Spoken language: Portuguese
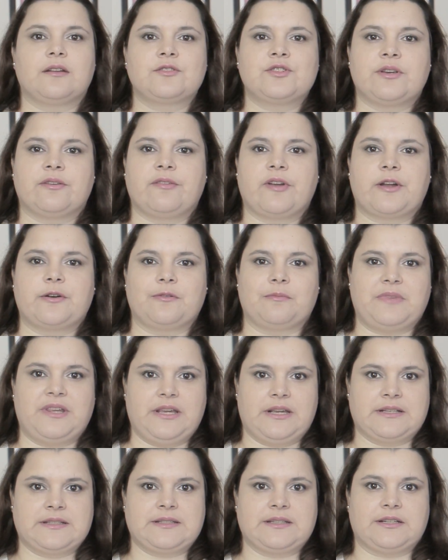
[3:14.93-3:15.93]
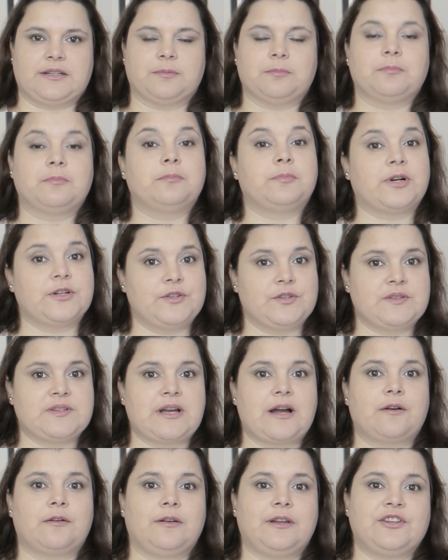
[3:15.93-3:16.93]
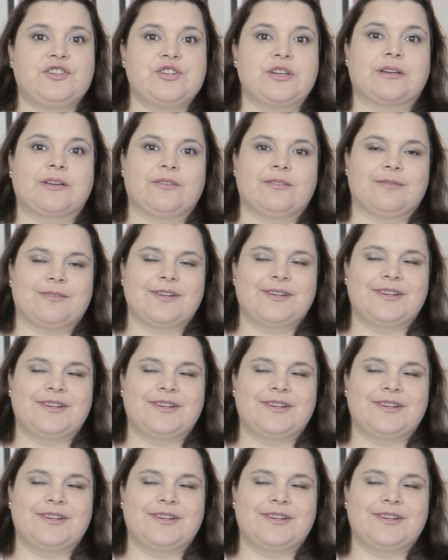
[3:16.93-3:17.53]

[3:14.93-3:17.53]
não tiver um mixer, pode usar um litic.